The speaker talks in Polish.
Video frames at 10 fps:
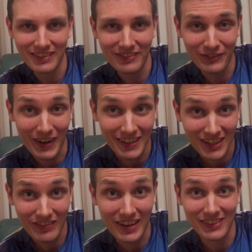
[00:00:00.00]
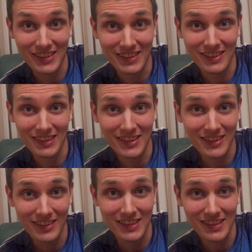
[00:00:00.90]
e, fani mają często
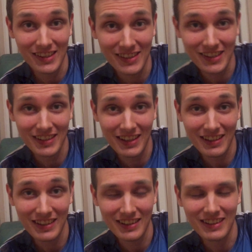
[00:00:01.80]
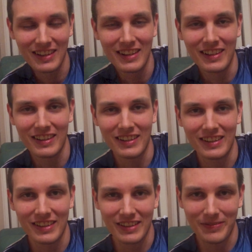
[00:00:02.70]
decydujące znaczenie i,
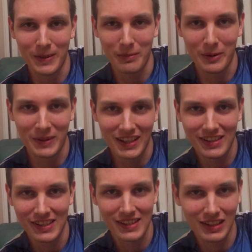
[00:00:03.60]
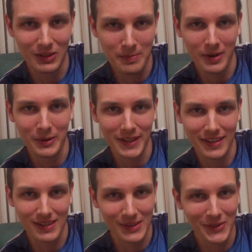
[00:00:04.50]
i, i promoterzy lubią
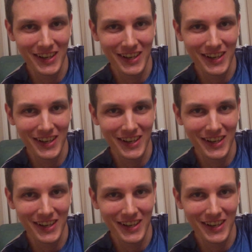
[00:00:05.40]
ich